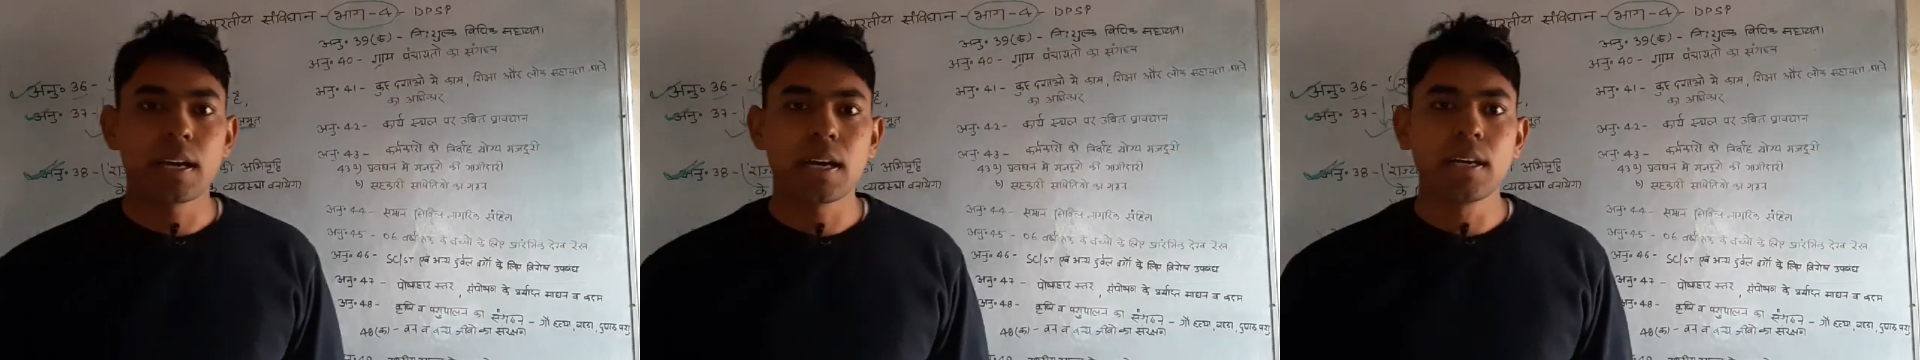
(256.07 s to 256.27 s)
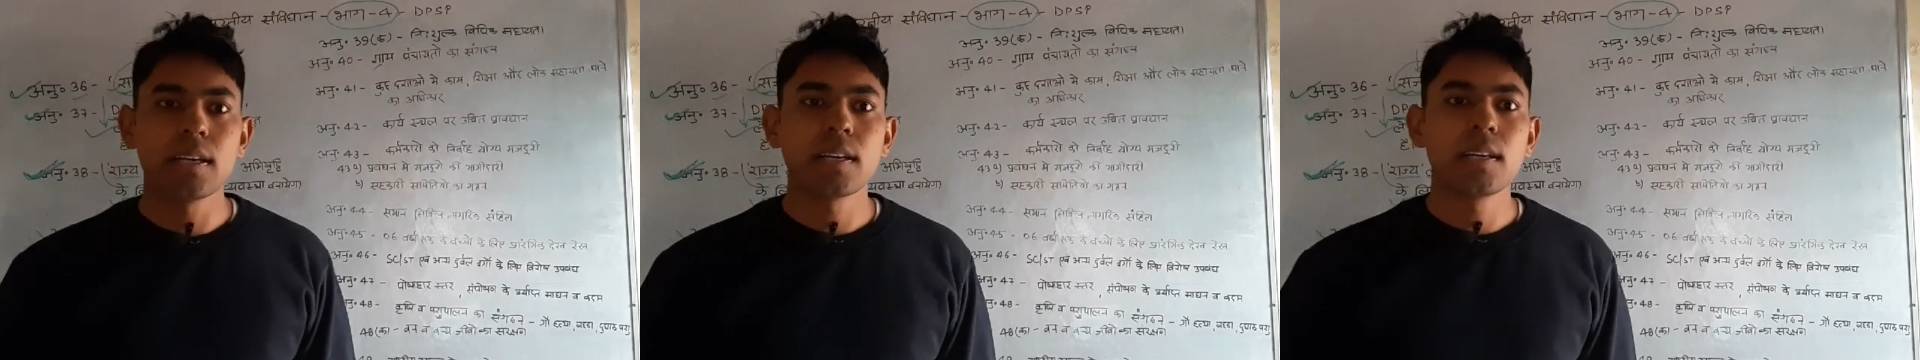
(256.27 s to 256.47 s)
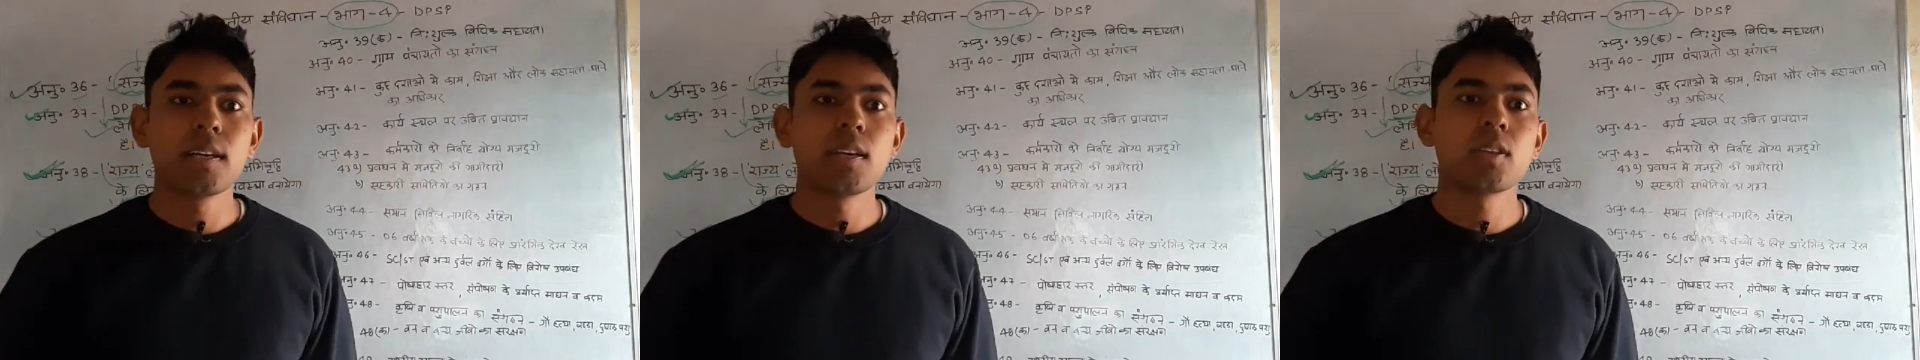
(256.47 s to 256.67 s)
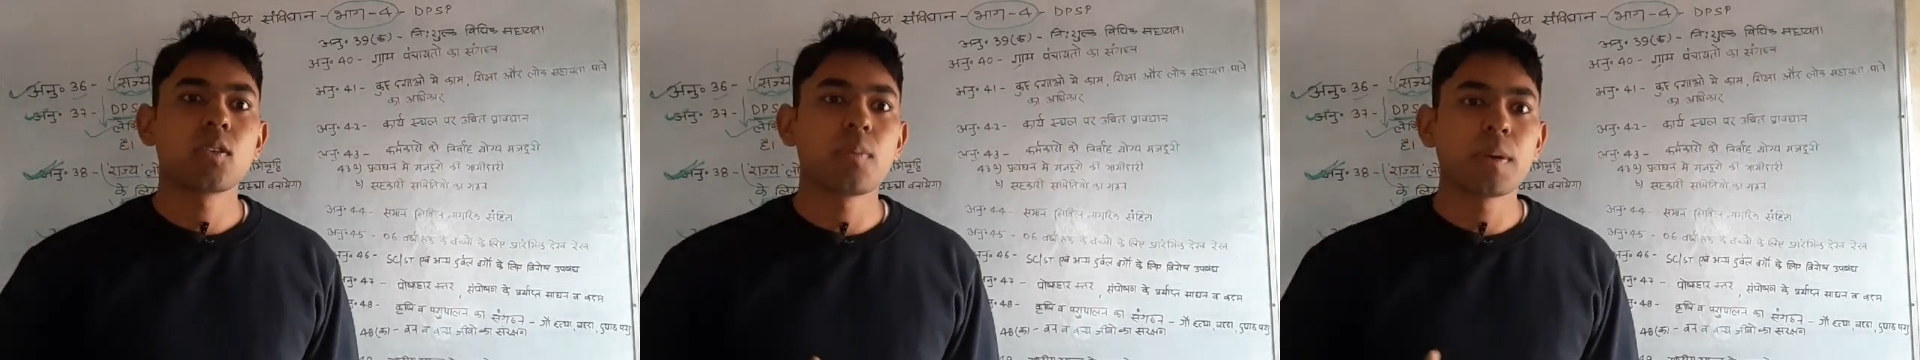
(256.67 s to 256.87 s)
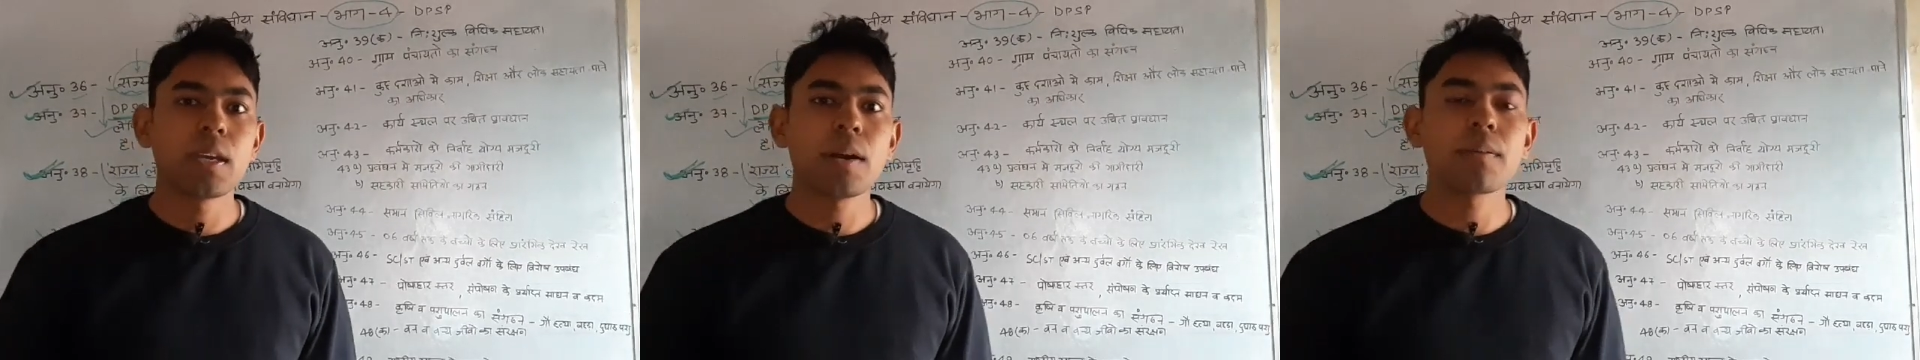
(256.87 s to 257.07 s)
गया
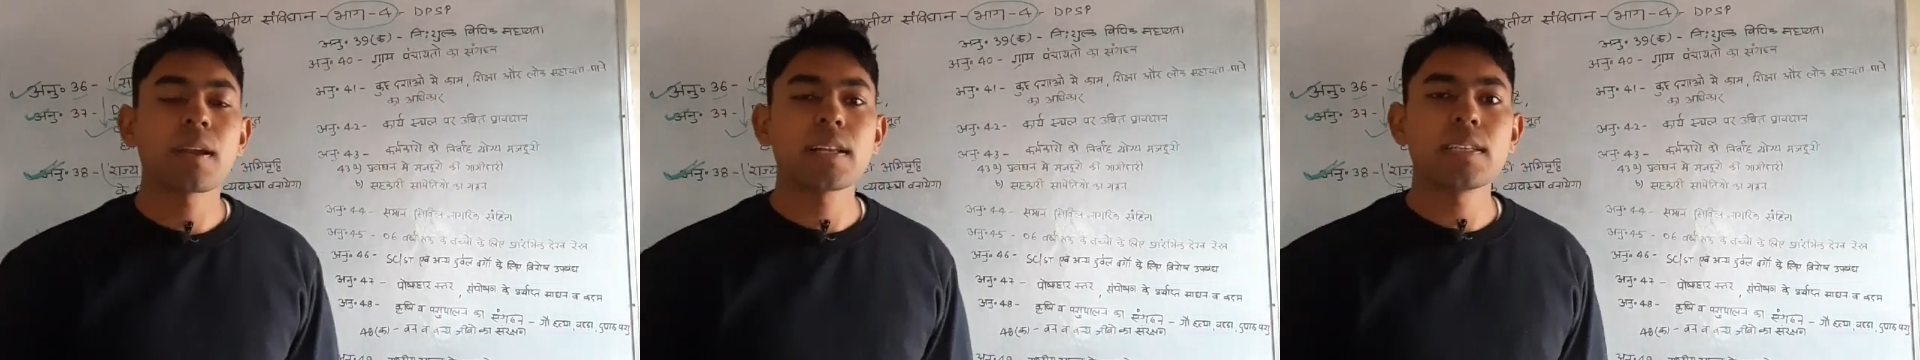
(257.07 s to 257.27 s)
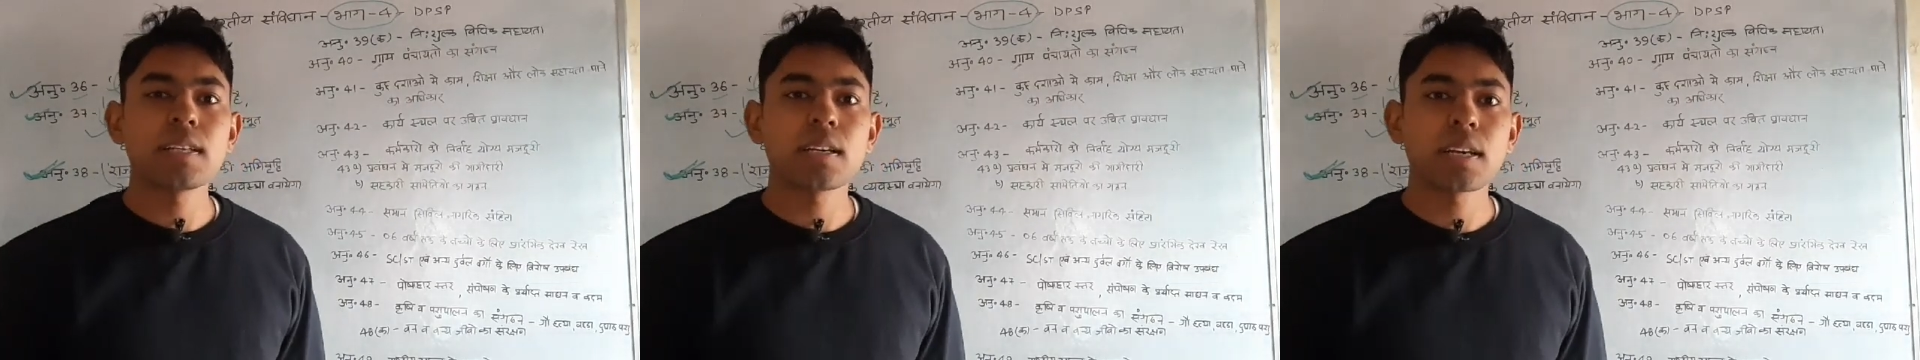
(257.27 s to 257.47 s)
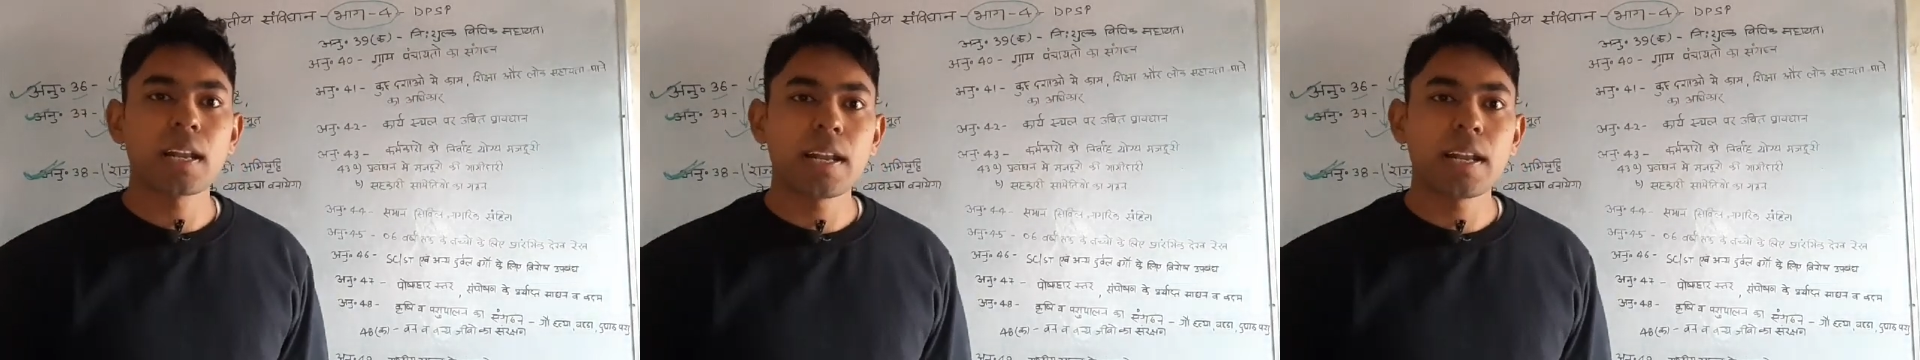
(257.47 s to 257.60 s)
तो भैया राज्य